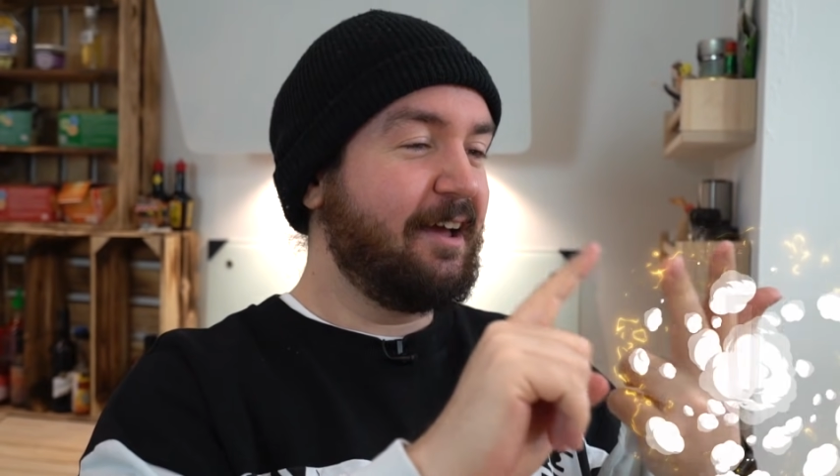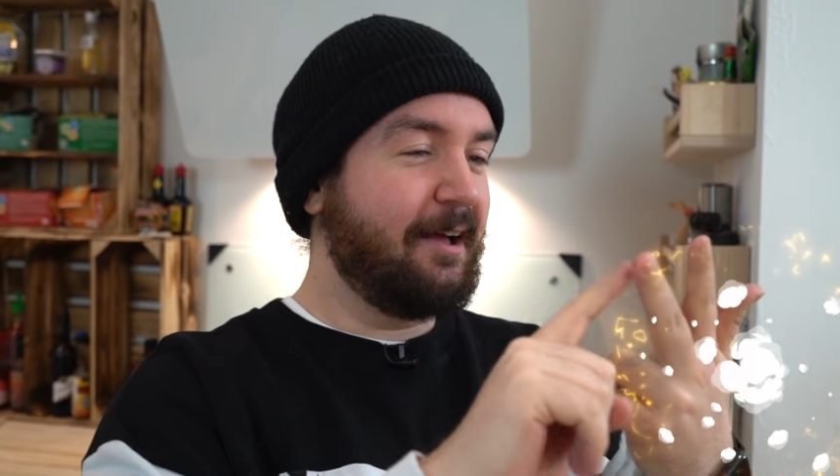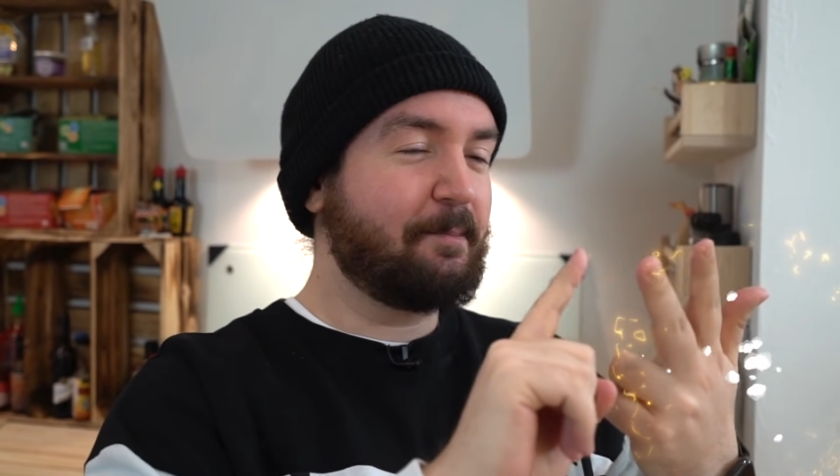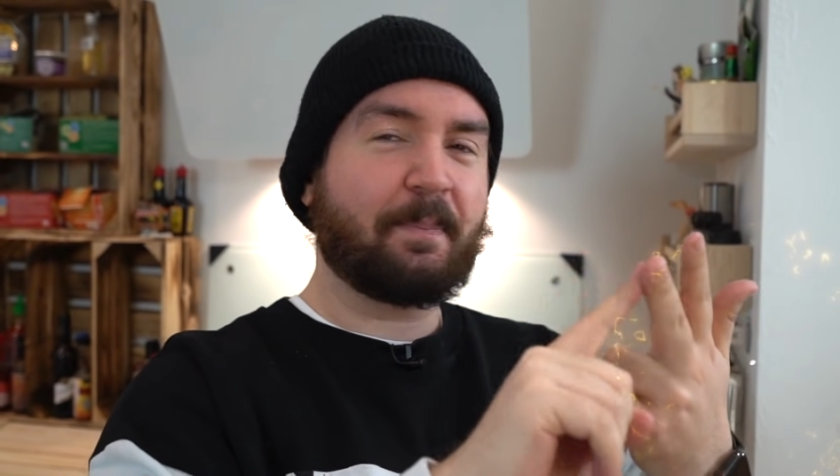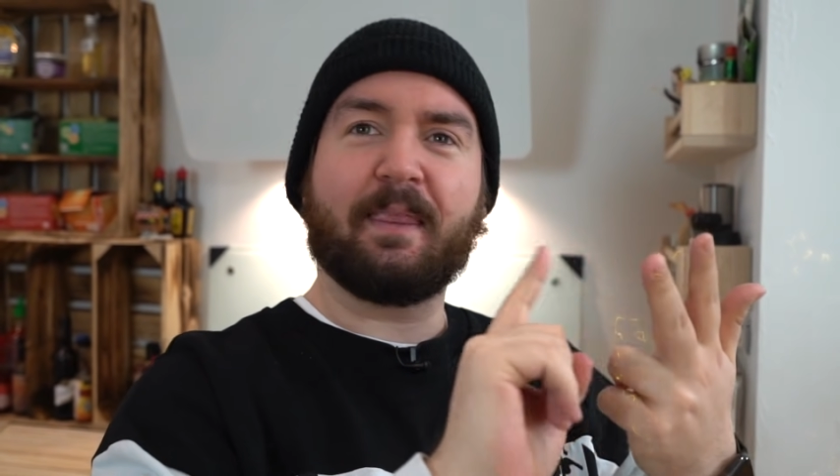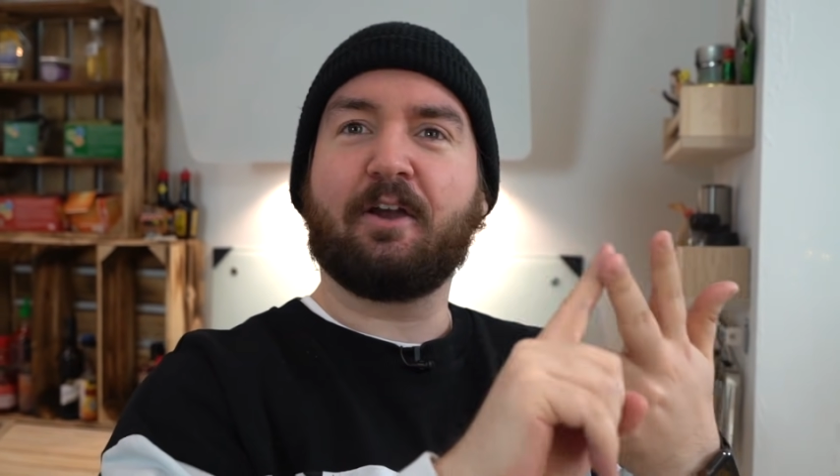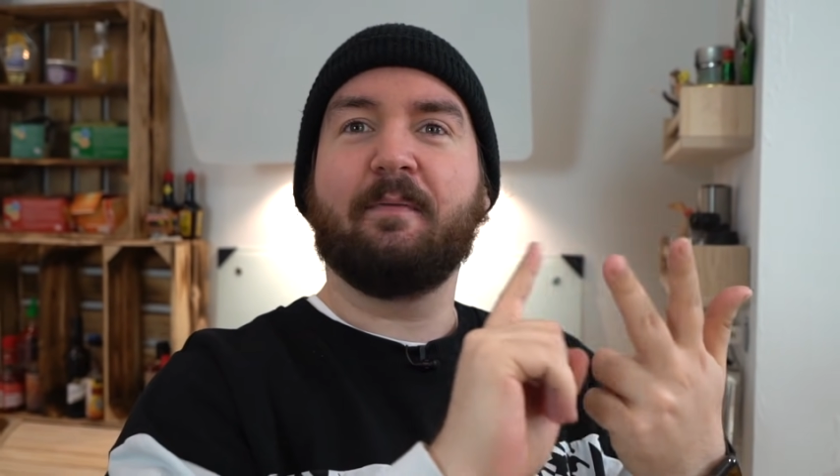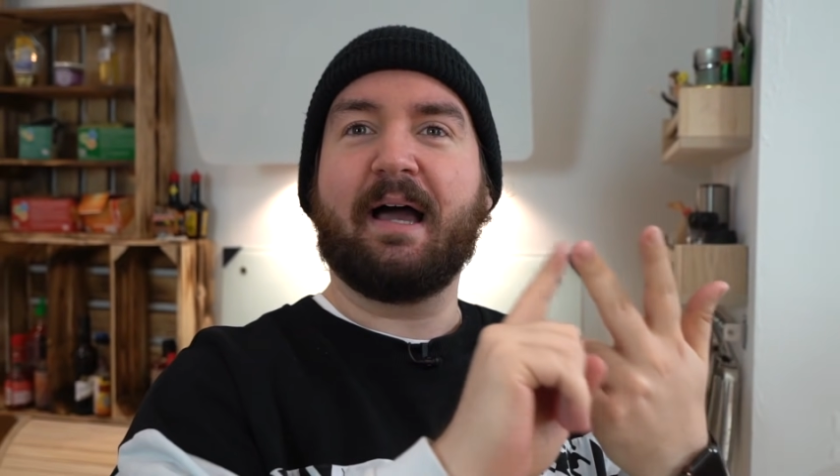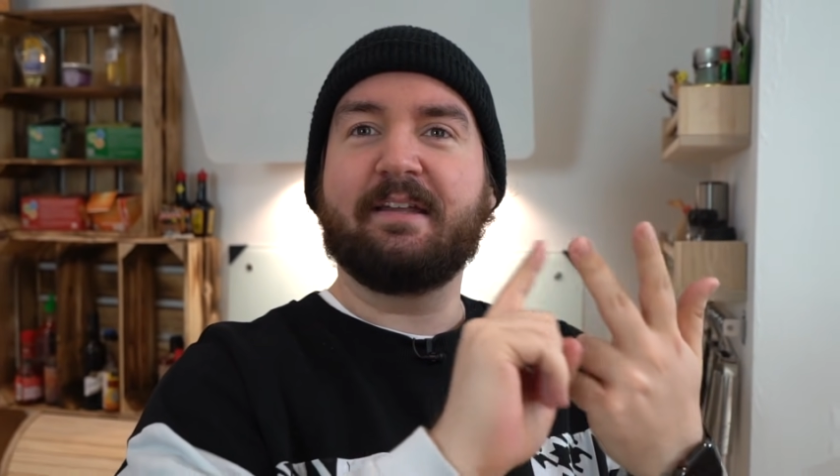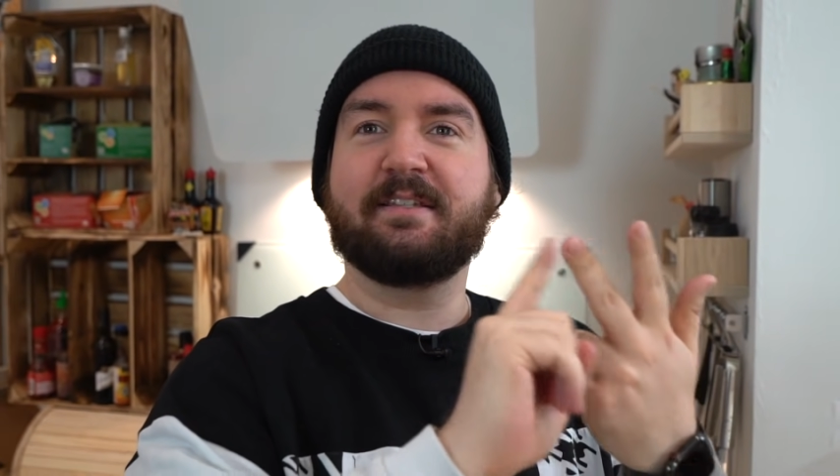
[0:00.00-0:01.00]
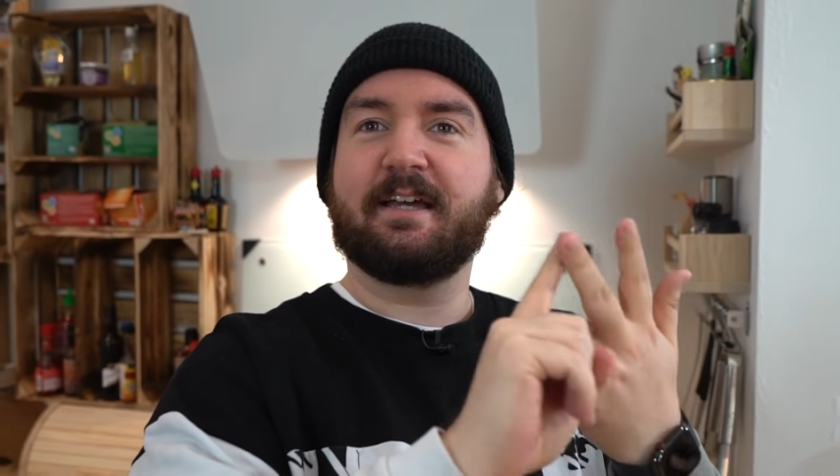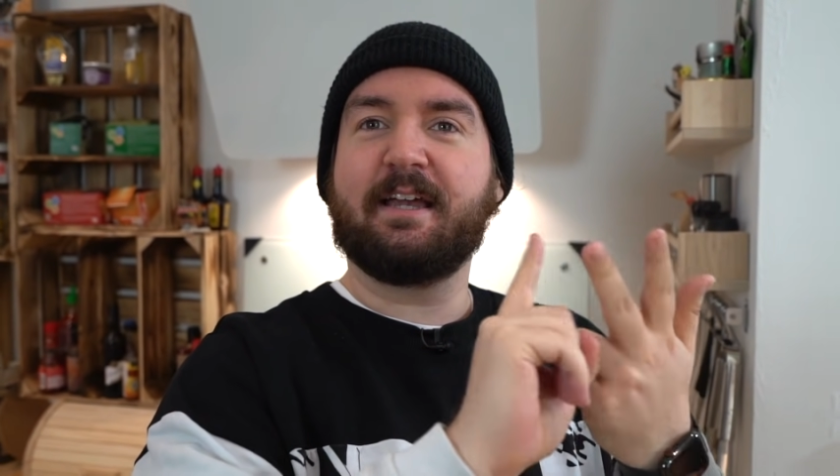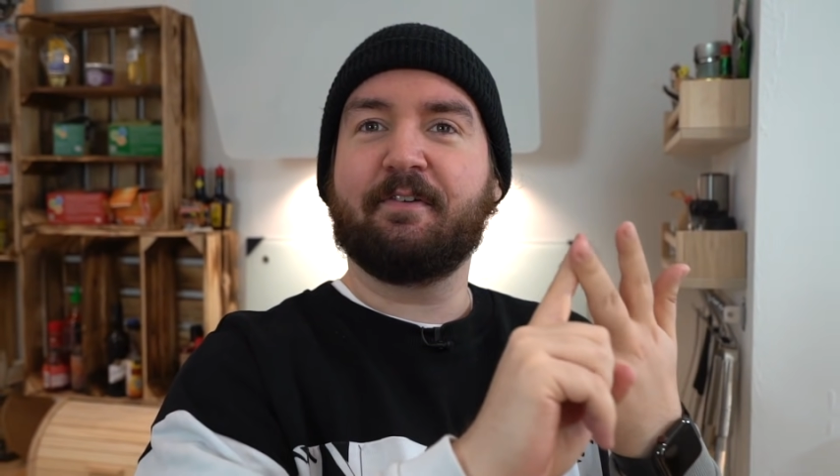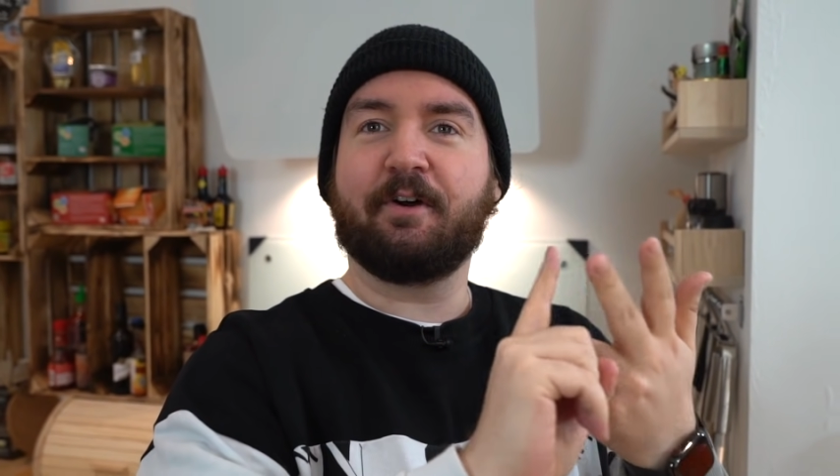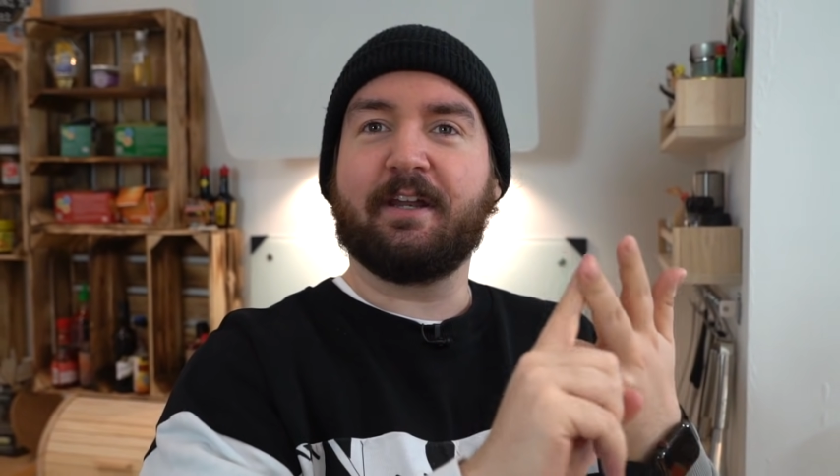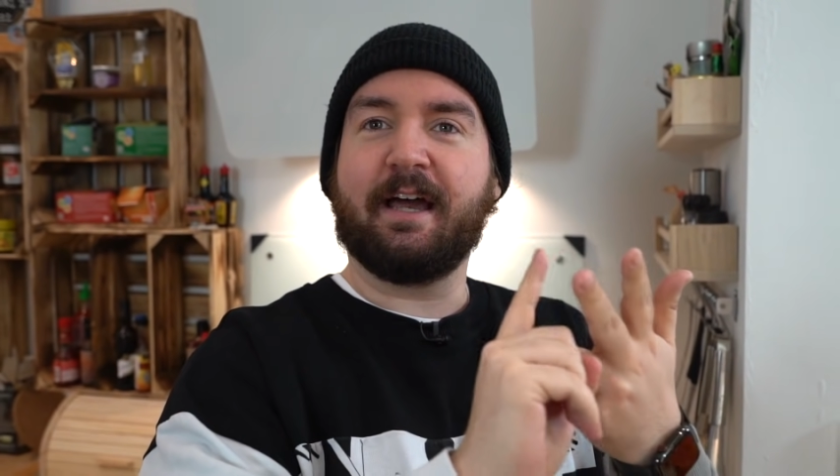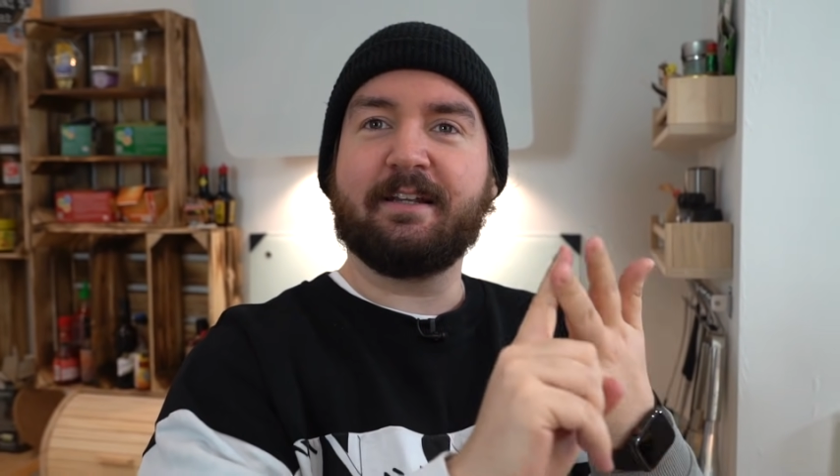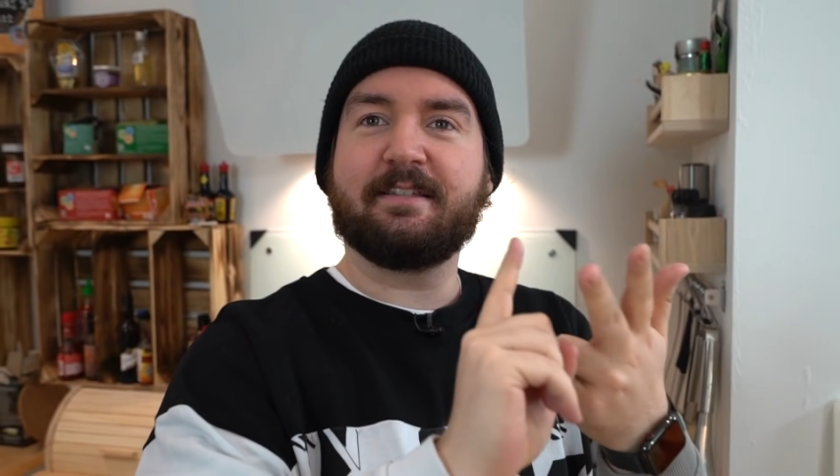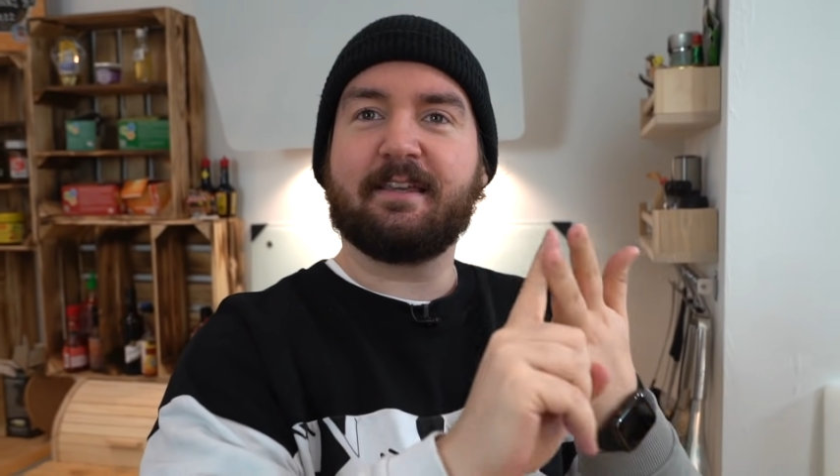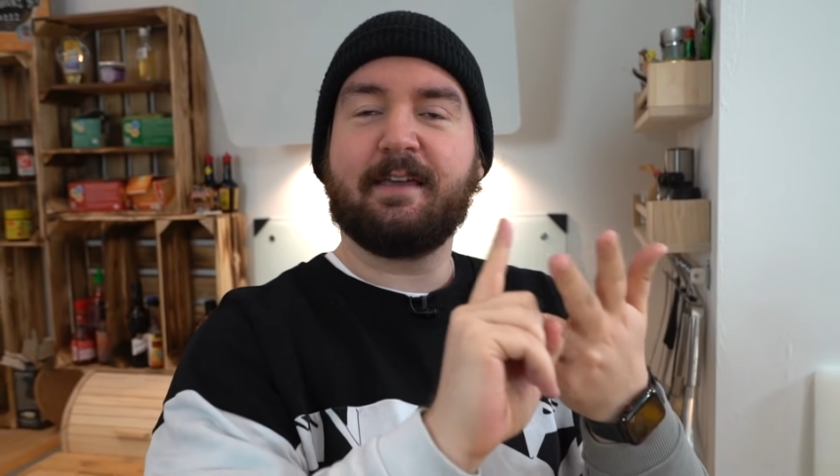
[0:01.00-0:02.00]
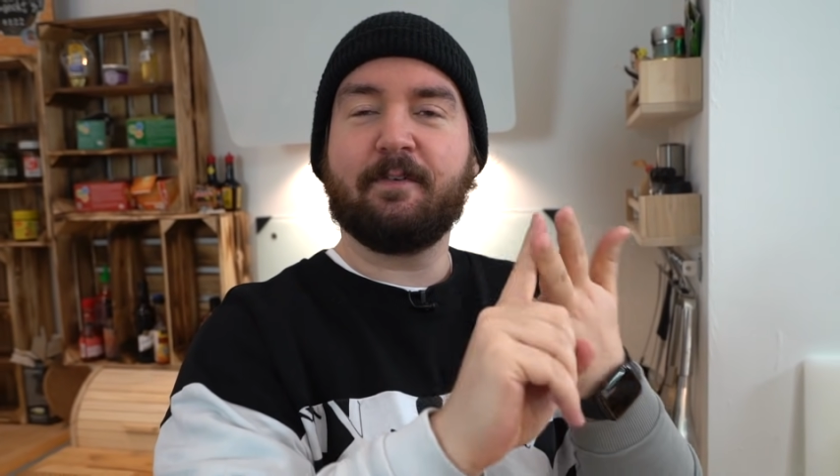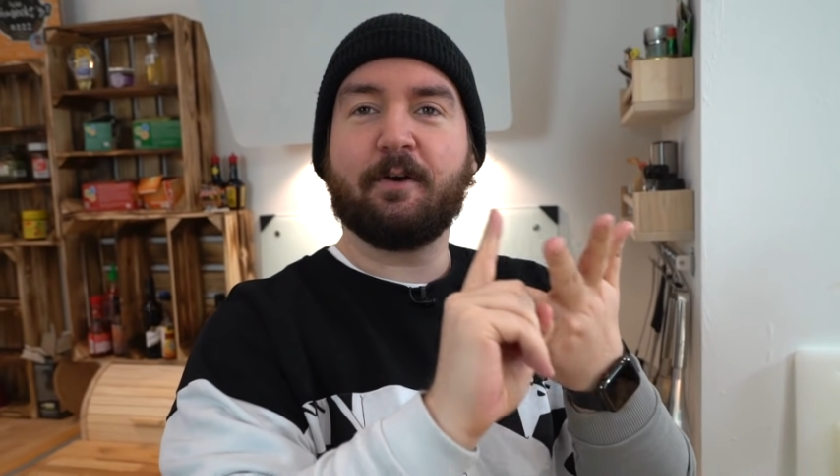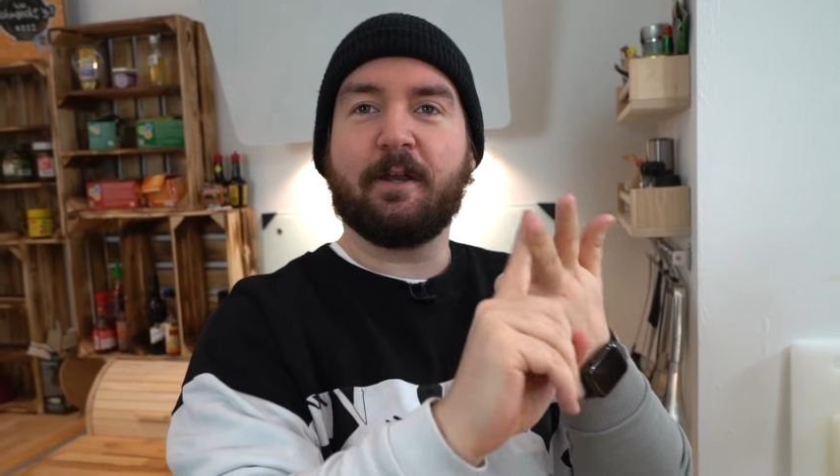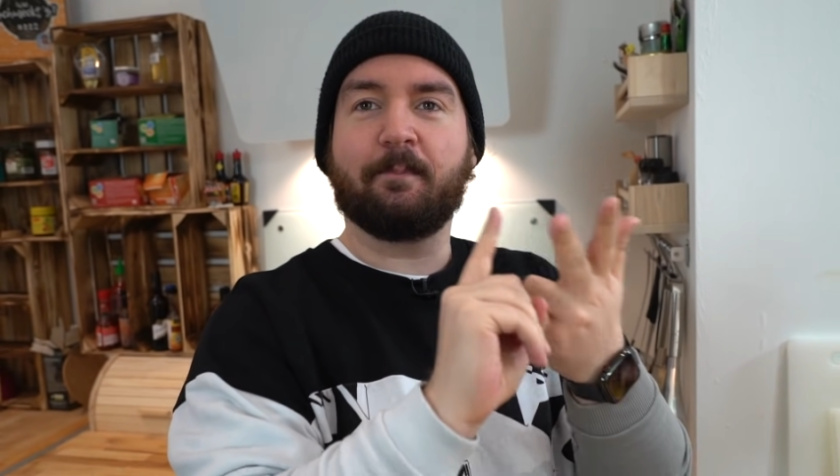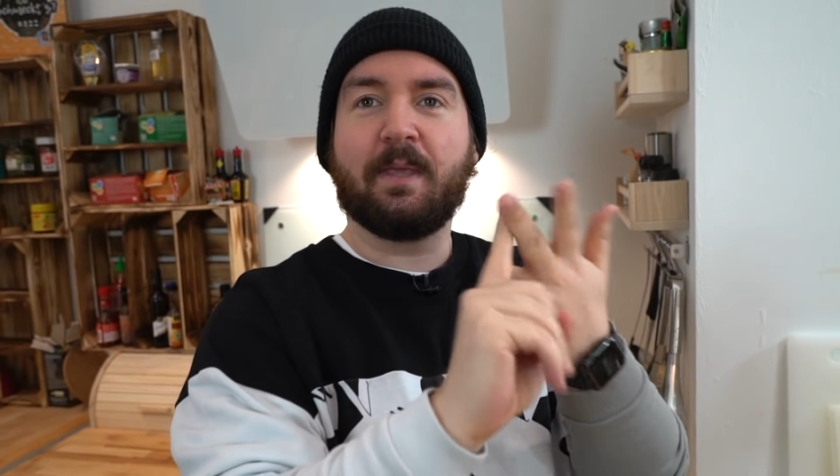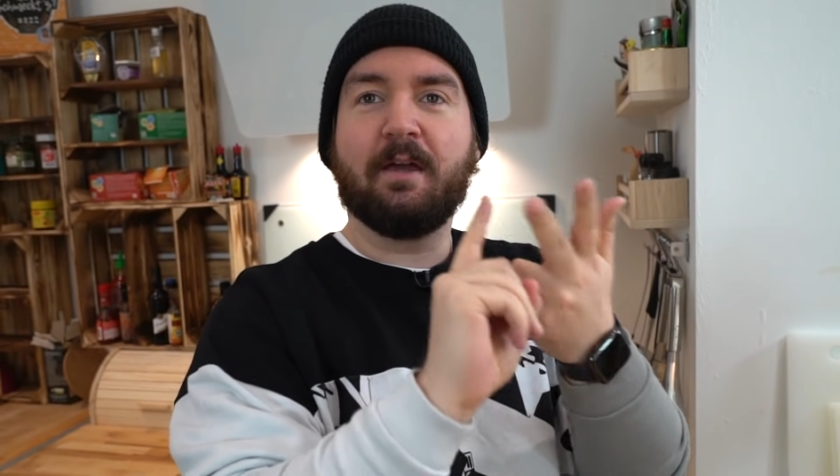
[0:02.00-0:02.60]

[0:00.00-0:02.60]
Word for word: Ähm, komm, eine Sache kriegen wir noch hin. Eine Sache kriegen wir noch hin.